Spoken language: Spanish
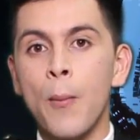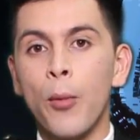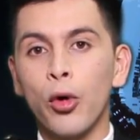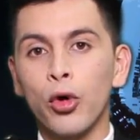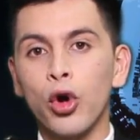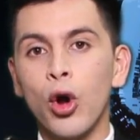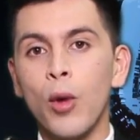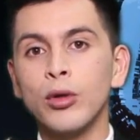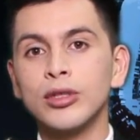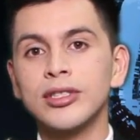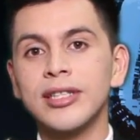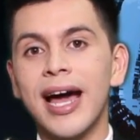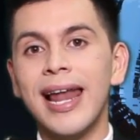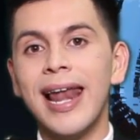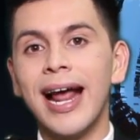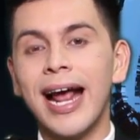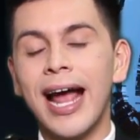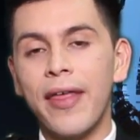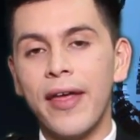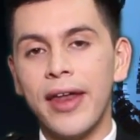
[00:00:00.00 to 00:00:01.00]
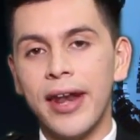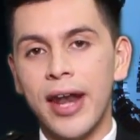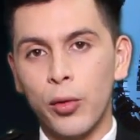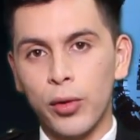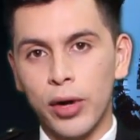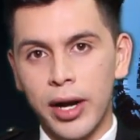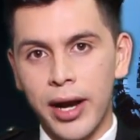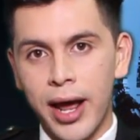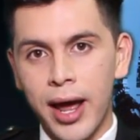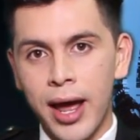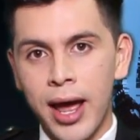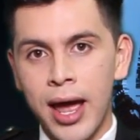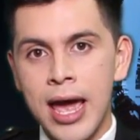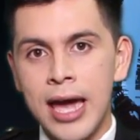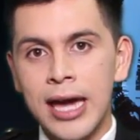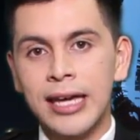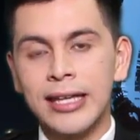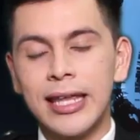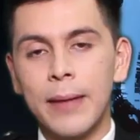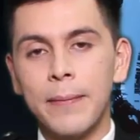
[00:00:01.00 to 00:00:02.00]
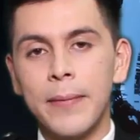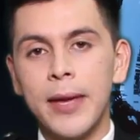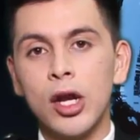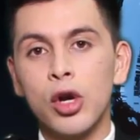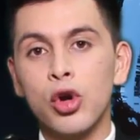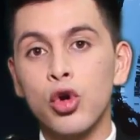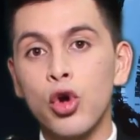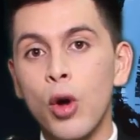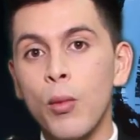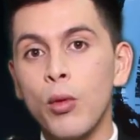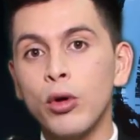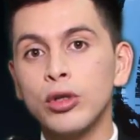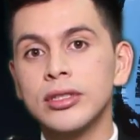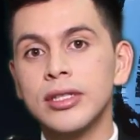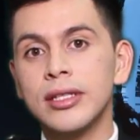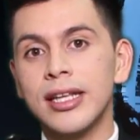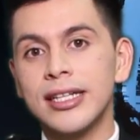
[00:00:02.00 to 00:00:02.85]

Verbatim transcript: por robos a la cadena horrera y también robos